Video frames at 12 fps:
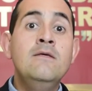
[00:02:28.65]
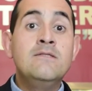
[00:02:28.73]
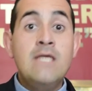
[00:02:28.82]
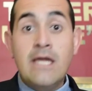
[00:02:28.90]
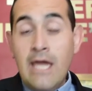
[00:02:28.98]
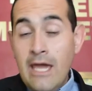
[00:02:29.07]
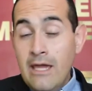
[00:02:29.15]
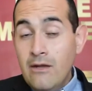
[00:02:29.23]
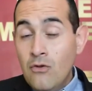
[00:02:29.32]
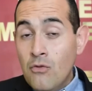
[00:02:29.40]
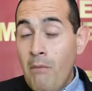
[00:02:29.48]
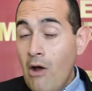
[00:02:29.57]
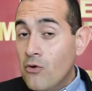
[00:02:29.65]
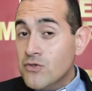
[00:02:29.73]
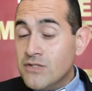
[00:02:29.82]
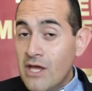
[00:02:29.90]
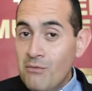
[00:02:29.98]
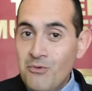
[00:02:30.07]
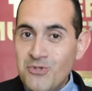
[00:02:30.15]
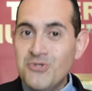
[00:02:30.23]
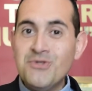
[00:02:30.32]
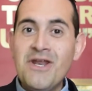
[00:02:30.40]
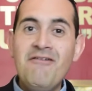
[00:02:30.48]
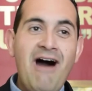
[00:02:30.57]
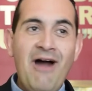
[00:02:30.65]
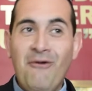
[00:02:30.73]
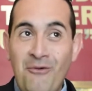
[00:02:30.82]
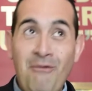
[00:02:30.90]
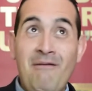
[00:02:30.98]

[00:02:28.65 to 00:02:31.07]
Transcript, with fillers: Sé que nos va a costar mucho trabajo,